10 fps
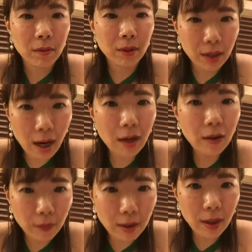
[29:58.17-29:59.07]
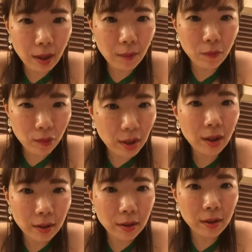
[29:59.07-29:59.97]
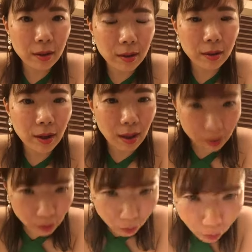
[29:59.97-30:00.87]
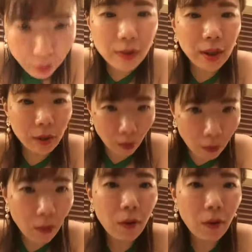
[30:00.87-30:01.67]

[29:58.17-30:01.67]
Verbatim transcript: 機械見て向き合ったらすごい抜けるよ